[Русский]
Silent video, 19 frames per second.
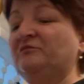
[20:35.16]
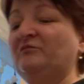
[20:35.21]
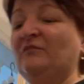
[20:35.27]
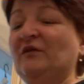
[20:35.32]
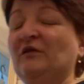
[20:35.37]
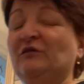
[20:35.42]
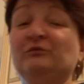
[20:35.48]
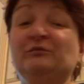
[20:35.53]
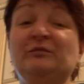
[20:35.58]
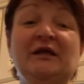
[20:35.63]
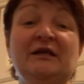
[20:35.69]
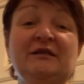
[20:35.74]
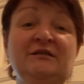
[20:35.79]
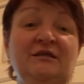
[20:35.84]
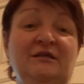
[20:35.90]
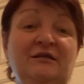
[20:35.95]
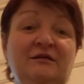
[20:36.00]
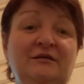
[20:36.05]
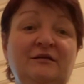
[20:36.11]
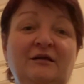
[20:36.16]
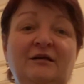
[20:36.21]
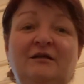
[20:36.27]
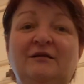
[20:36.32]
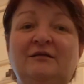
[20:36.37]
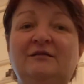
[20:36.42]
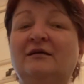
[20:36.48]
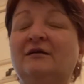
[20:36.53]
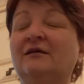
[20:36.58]
В прятки
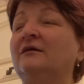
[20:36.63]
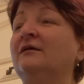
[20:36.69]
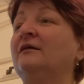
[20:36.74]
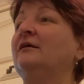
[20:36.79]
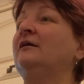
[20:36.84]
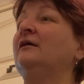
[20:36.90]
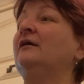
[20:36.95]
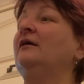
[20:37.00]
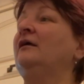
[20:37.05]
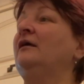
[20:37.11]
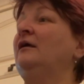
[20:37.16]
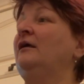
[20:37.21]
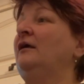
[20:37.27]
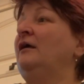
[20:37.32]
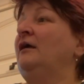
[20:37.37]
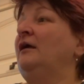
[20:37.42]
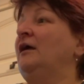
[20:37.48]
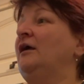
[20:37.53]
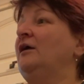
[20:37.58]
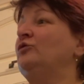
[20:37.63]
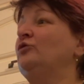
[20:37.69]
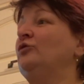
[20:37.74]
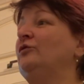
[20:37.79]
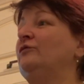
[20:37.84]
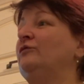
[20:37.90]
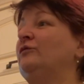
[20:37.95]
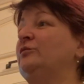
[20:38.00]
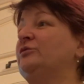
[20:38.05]
играли. Ну
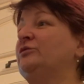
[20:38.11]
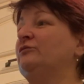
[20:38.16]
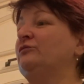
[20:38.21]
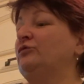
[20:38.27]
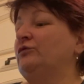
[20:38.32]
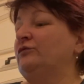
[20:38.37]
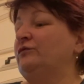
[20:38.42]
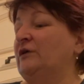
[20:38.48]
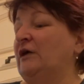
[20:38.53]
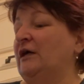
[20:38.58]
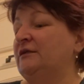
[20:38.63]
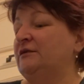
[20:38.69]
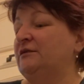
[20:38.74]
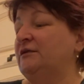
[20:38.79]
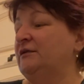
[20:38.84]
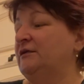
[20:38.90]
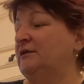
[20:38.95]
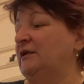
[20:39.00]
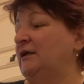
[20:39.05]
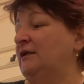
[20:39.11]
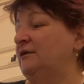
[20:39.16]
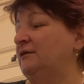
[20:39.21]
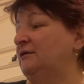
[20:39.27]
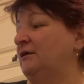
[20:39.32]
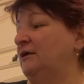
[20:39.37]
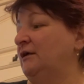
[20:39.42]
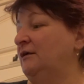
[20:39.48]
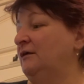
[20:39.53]
и, в общем, вот в карты играли,
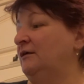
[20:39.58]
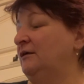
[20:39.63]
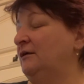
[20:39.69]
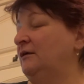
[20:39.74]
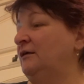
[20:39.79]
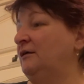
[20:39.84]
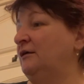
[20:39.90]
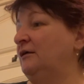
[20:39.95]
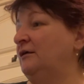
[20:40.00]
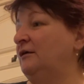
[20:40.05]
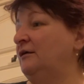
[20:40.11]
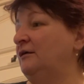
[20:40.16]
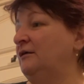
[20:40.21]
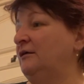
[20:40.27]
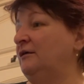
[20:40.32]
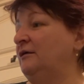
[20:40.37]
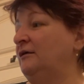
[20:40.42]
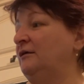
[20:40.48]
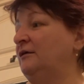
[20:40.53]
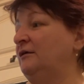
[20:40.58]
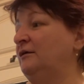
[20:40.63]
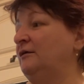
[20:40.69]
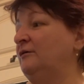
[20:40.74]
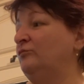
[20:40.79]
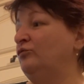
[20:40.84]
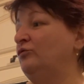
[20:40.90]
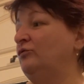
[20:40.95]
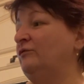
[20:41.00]
да.
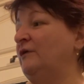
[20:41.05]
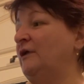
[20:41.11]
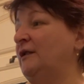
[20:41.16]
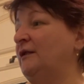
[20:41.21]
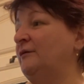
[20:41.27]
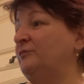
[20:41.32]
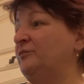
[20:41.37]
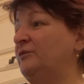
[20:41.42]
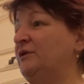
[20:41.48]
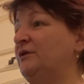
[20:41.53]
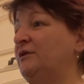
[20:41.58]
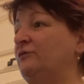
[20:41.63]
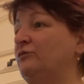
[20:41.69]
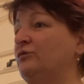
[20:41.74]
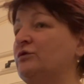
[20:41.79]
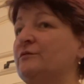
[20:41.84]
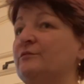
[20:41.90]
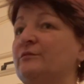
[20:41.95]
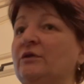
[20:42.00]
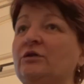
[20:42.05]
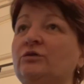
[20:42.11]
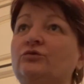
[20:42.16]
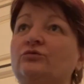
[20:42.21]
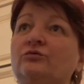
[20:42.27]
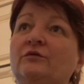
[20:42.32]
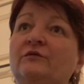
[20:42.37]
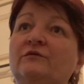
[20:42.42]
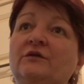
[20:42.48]
И буквально перед его
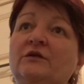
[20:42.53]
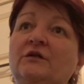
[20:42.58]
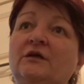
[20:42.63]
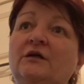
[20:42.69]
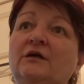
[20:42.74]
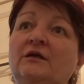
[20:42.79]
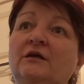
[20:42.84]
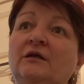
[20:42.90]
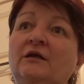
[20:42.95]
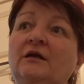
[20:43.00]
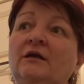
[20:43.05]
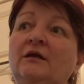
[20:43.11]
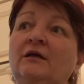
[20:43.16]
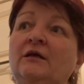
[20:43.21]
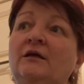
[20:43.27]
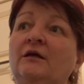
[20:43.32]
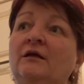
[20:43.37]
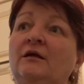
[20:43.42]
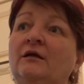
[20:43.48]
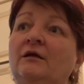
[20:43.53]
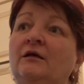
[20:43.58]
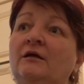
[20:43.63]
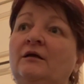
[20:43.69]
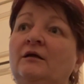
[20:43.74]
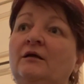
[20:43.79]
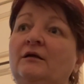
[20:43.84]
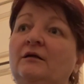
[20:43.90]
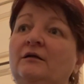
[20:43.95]
смертью, наверное,
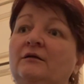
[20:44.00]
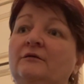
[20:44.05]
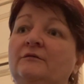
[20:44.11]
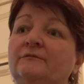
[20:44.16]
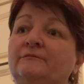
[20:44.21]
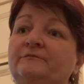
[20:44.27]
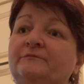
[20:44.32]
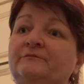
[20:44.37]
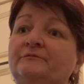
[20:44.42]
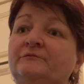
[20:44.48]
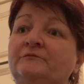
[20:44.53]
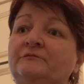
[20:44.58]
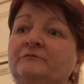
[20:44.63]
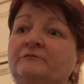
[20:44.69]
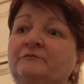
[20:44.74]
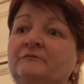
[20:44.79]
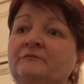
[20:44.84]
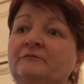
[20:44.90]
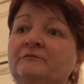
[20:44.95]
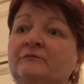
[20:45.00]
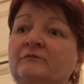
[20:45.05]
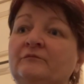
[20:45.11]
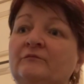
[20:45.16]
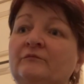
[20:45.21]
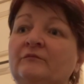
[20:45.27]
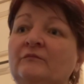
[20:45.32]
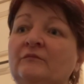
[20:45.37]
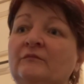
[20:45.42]
Эм,
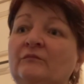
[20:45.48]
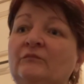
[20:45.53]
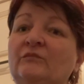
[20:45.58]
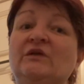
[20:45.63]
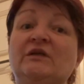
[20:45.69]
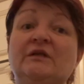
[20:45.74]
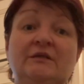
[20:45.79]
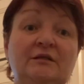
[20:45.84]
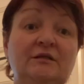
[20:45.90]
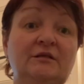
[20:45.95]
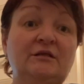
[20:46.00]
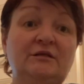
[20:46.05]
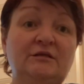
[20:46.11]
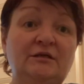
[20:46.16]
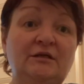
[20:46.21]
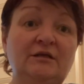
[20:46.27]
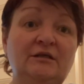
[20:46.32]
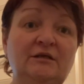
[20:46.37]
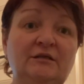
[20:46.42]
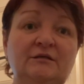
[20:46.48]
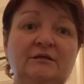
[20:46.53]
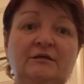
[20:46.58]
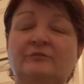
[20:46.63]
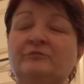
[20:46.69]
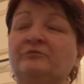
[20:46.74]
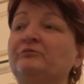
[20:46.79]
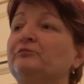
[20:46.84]
перед этой трагедией.